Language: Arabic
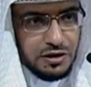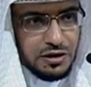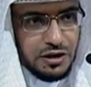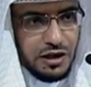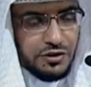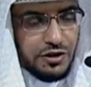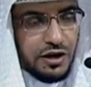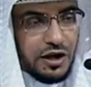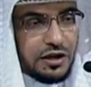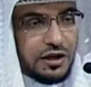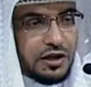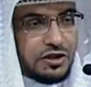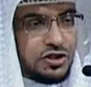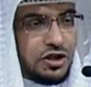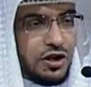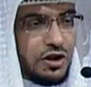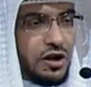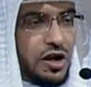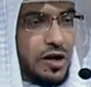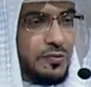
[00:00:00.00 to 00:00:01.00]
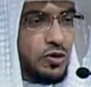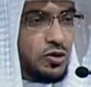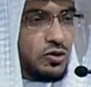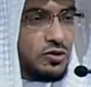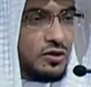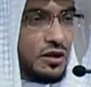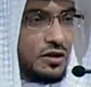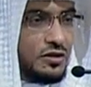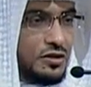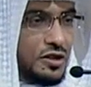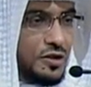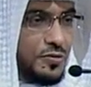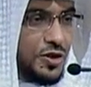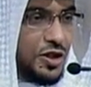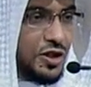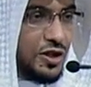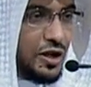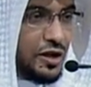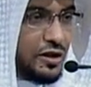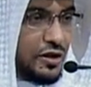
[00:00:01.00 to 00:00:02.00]
كذاك شراب
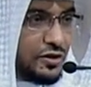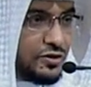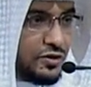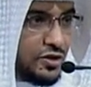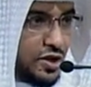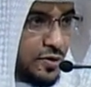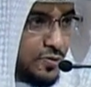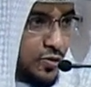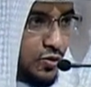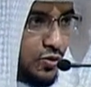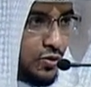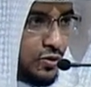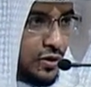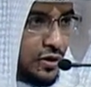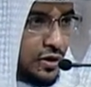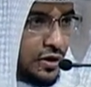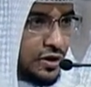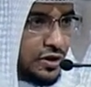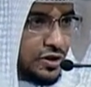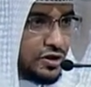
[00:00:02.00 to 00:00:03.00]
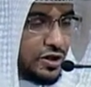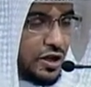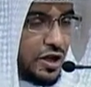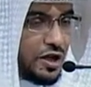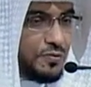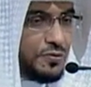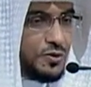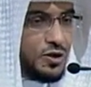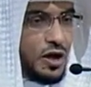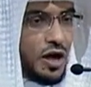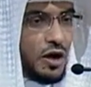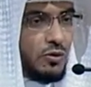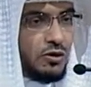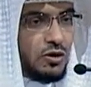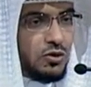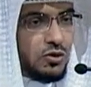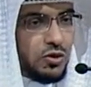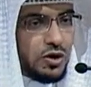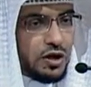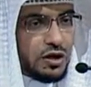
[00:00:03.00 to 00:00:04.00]
الطيبين يطيب شربنا
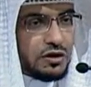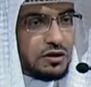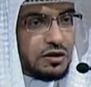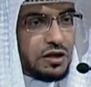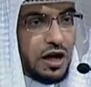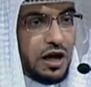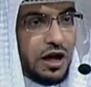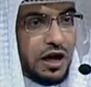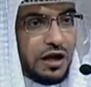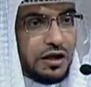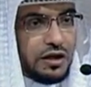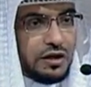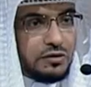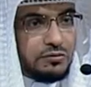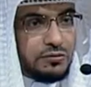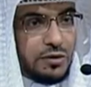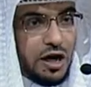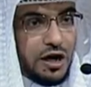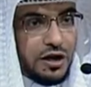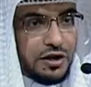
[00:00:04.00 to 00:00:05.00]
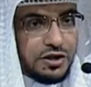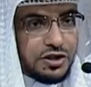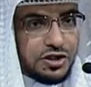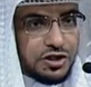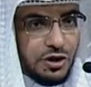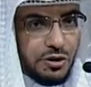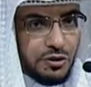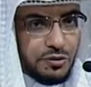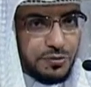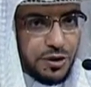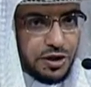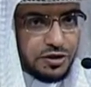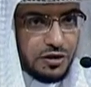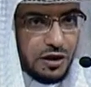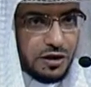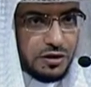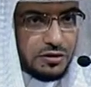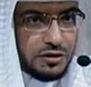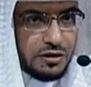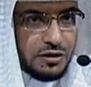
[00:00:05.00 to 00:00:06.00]
واهرقنا على الماء
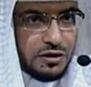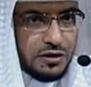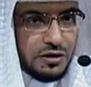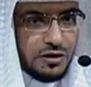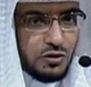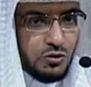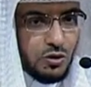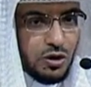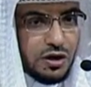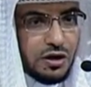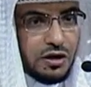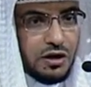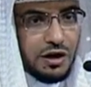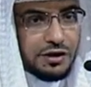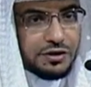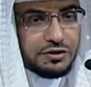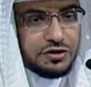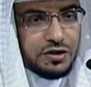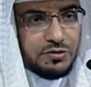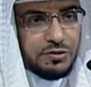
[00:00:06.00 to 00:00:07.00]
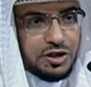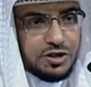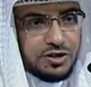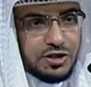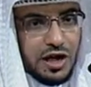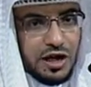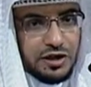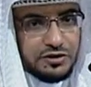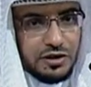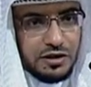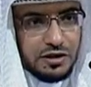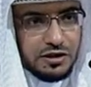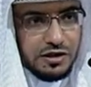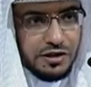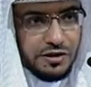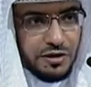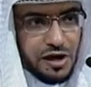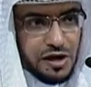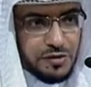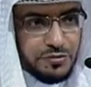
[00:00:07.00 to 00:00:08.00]
شربه وللارض من زاد
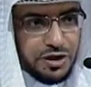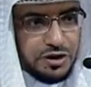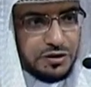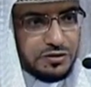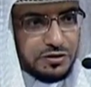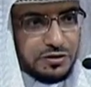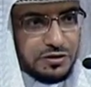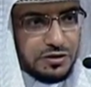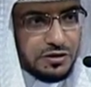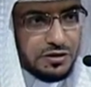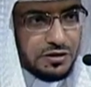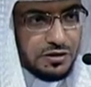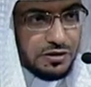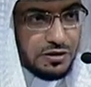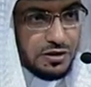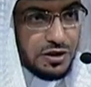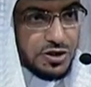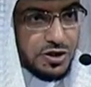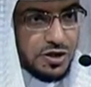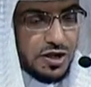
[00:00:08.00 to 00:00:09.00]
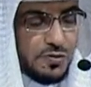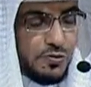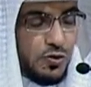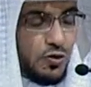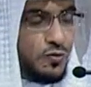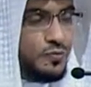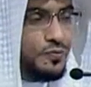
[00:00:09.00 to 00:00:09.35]
الكرام نصيب